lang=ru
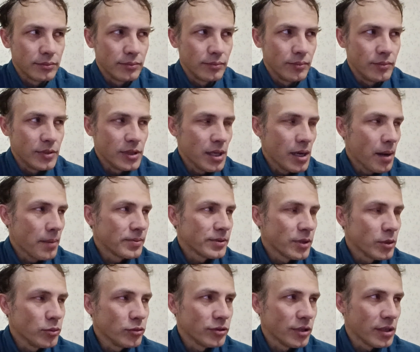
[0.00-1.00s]
Мне
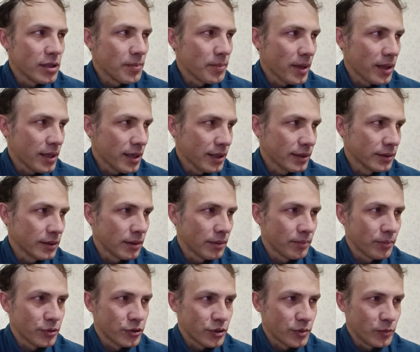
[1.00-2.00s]
абсолютно непонятно,
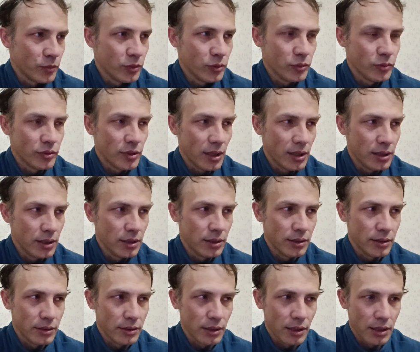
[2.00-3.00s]
почему не
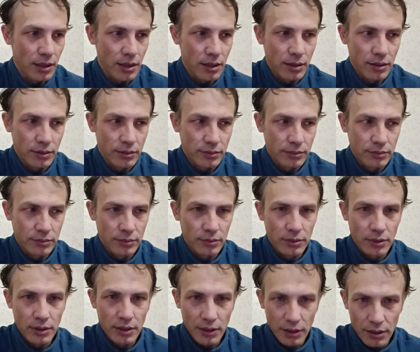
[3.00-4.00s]
удалили игрока
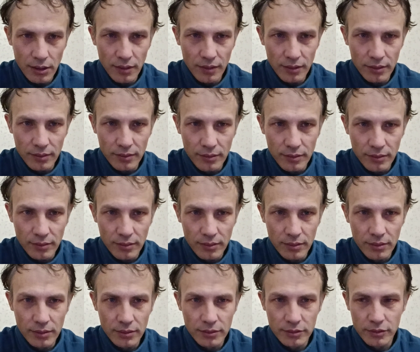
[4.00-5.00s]
крылья
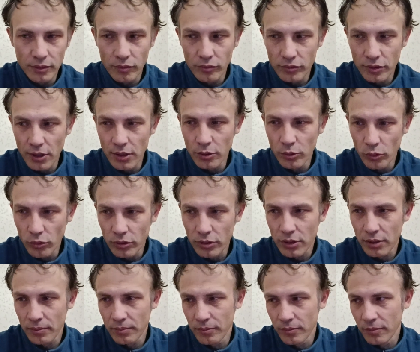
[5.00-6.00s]
за удар
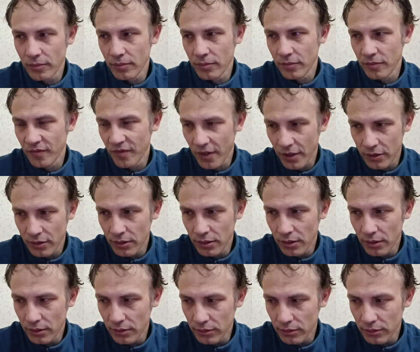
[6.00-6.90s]
локтем Вендел.